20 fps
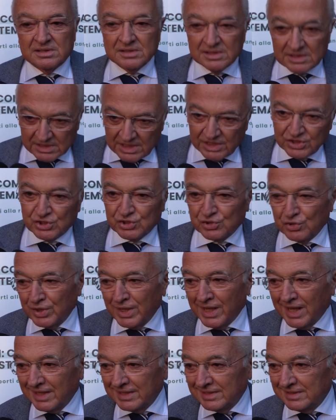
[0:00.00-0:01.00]

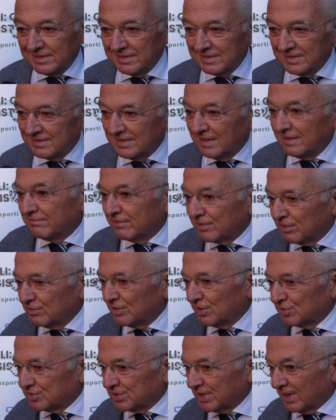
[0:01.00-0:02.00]
regionali delle ferrovie
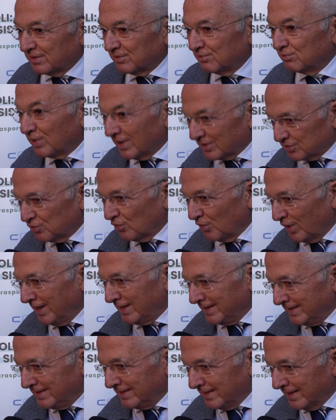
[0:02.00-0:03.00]
dello Stato, una sola
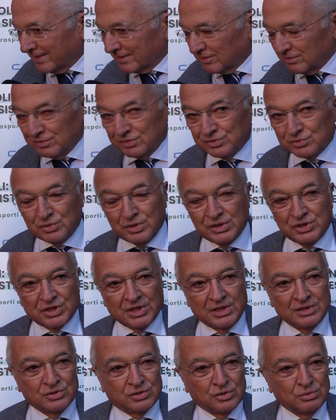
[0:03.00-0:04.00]
linea con i suoi
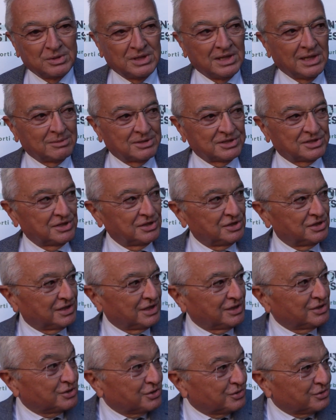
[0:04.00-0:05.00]
100.000 passeggeri
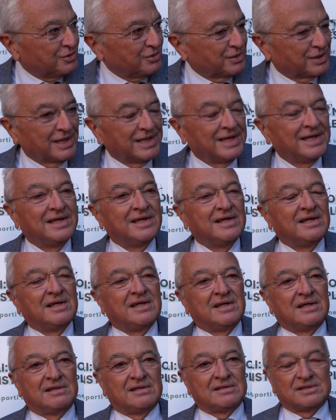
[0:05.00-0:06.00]
al giorno che
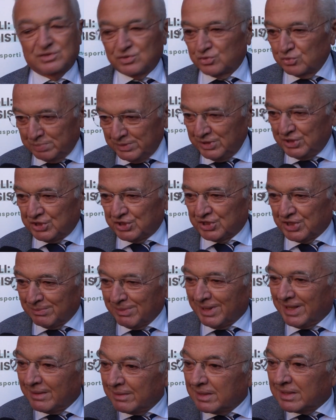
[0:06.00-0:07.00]
stupisce
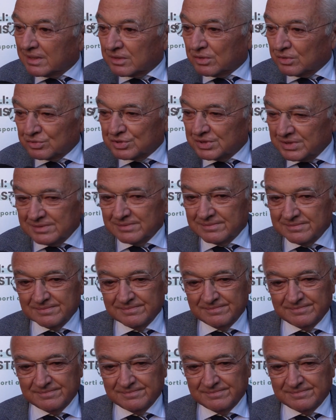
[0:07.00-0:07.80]
ma è così.